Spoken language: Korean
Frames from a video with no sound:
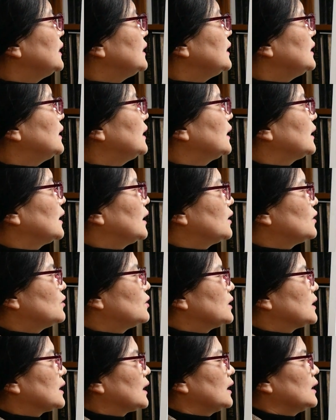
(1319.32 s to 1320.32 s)
이야기할
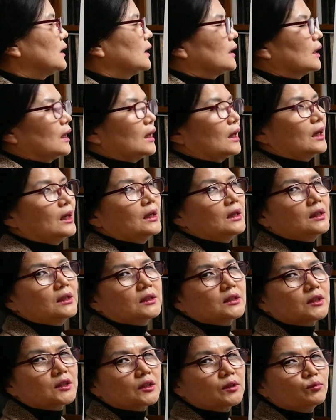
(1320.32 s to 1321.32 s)
수 있겠는가
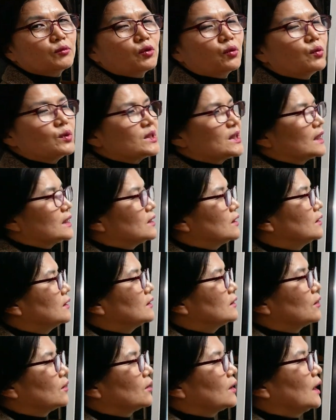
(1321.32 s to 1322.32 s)
지금
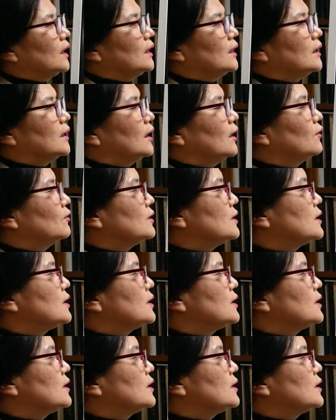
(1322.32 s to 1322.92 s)
동사정은 그렇게 얘기하고